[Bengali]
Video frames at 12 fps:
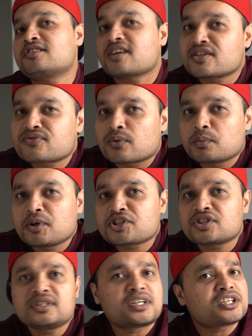
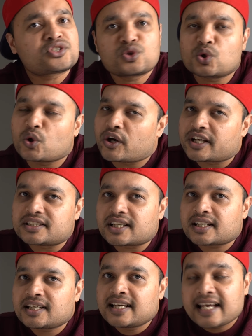ট্রান্সফরমেশনটা স্লো হয়ে
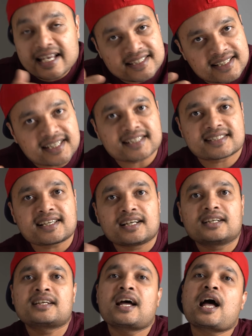যায় অ্যাজ এ রেজাল্ট